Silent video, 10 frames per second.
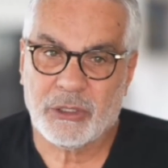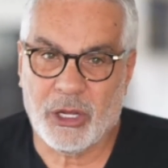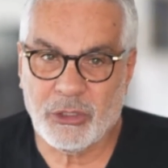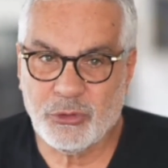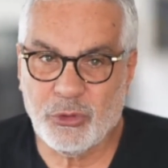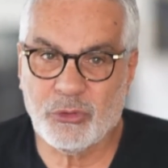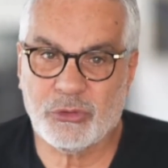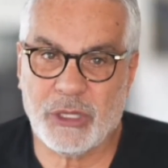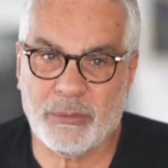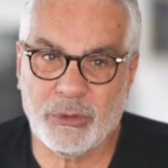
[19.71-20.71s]
Tanju
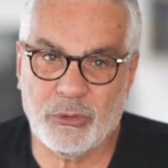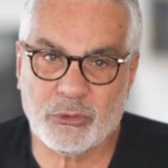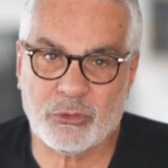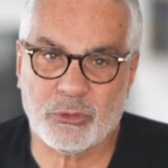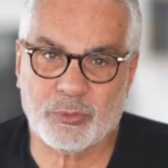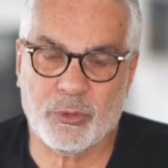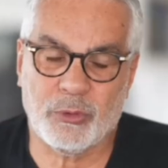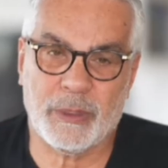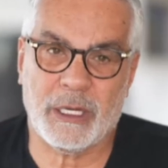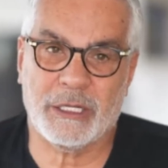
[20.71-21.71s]
Özcan biliyorsunuz
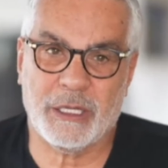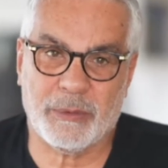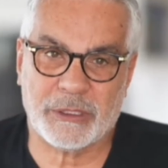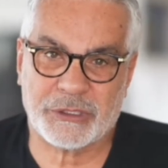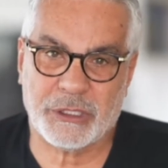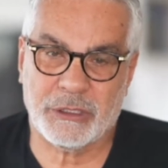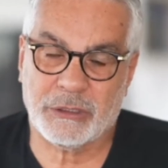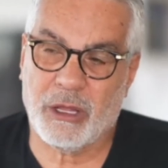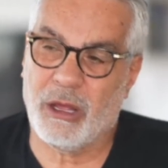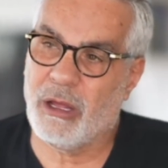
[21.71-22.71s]
Bolu Belediye Başkanı
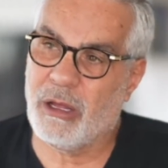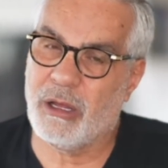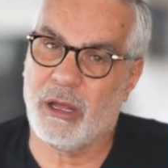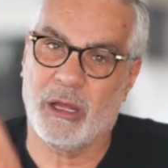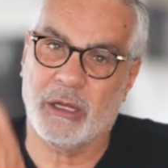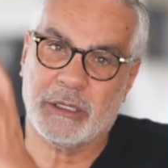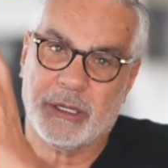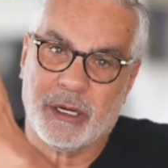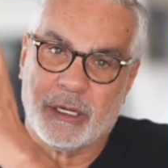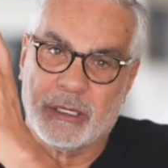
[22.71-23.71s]
ta
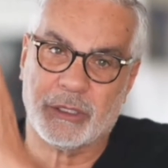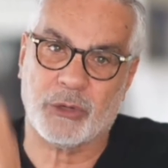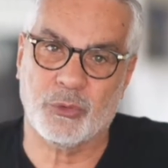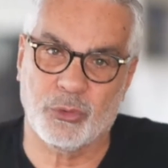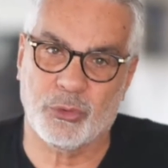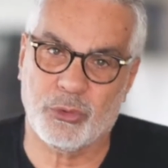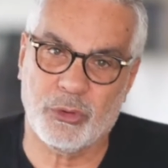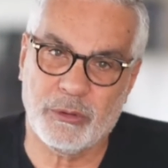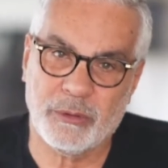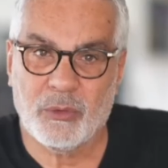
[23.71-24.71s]
Ankara'ya kadar
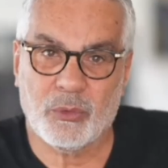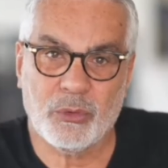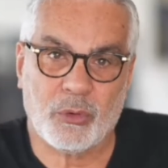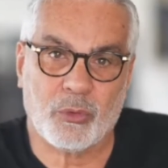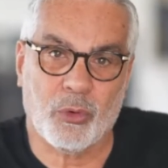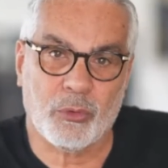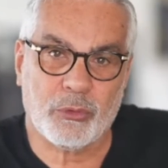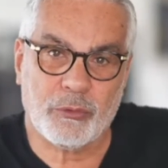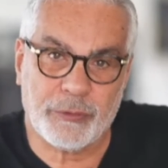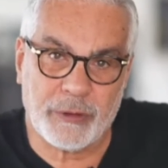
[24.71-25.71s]
yürüdü. O da
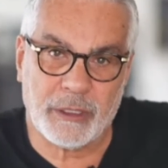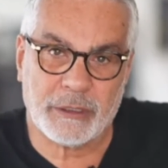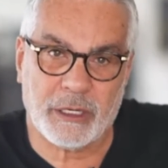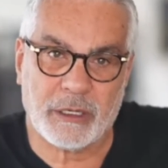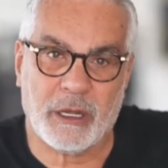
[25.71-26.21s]
koltuk fırlatar.